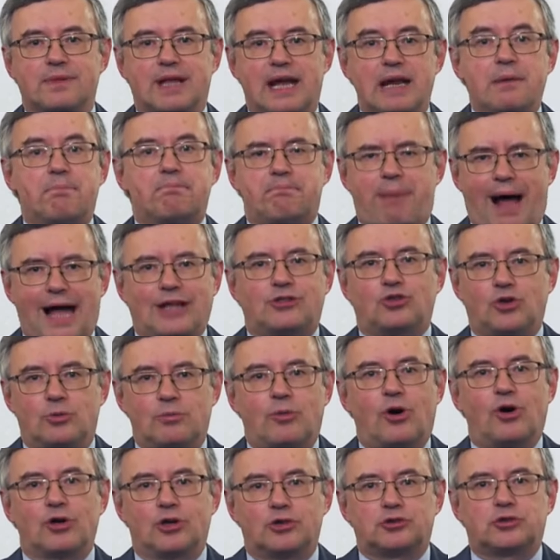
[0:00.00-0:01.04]
il patto
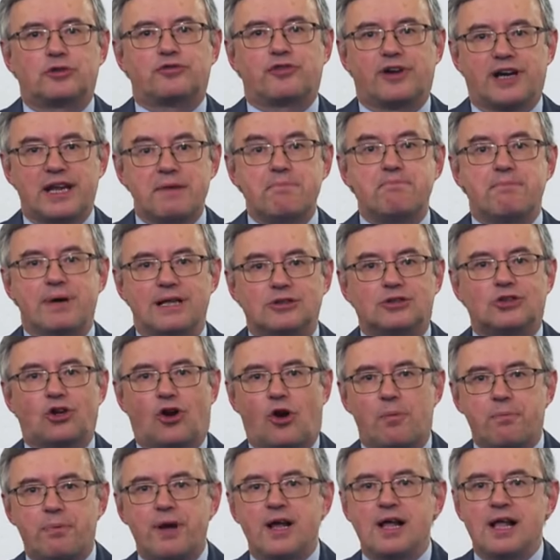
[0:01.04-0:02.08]

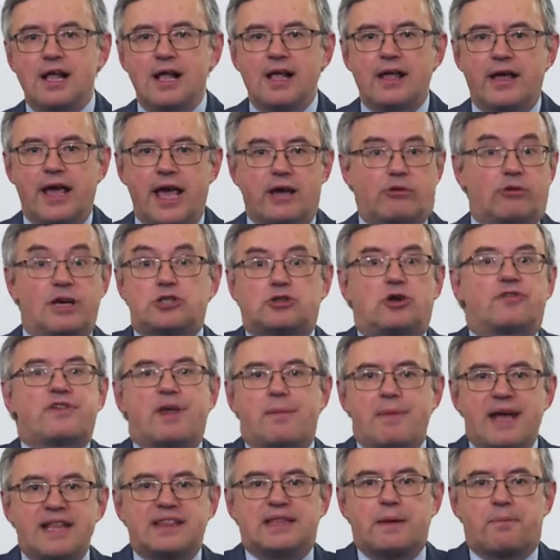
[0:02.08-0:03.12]
Molotov-Ribbentrop e questo
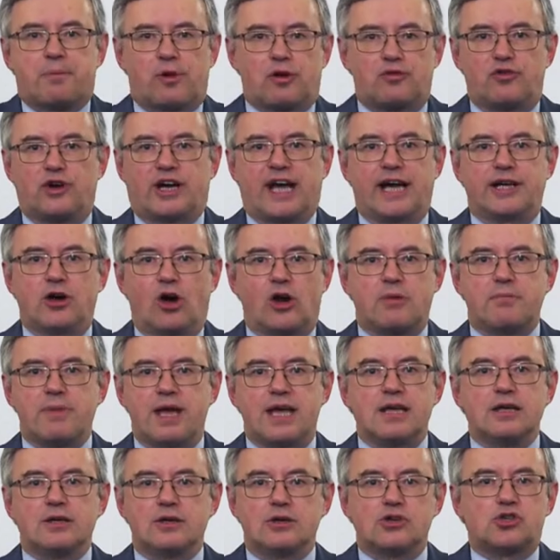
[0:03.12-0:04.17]
ovviamente provoca
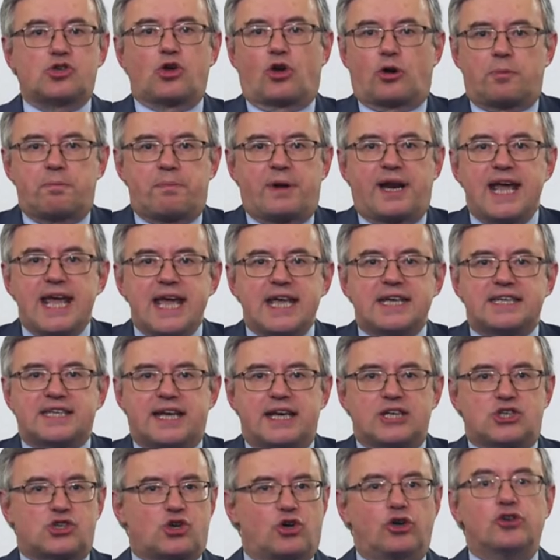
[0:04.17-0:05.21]
enorme
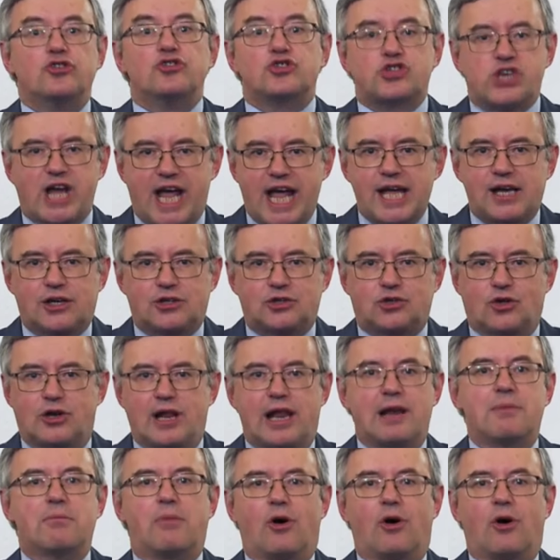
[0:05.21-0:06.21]
sorpresa e sconcerto nel